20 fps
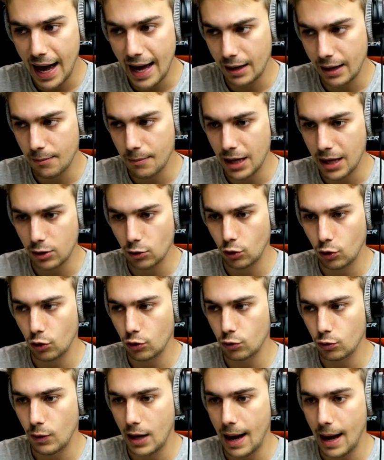armado
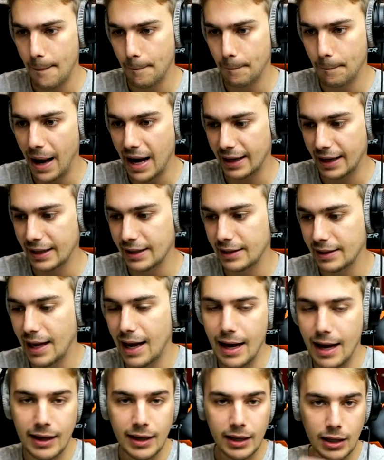con una
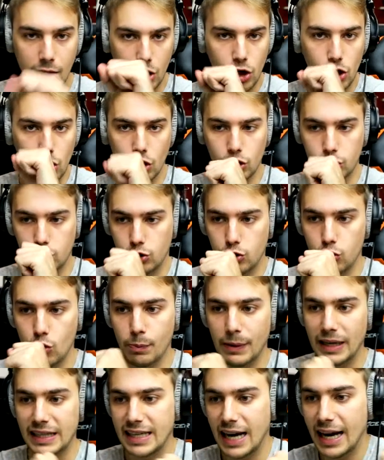pajita. ¡Los
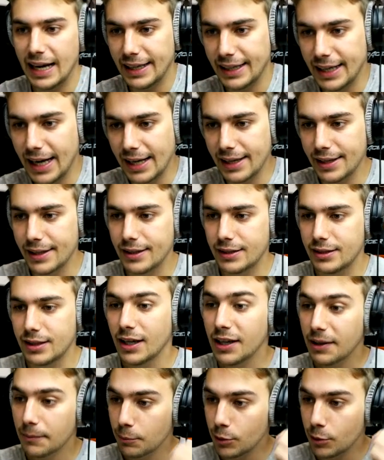Chupashai, guys!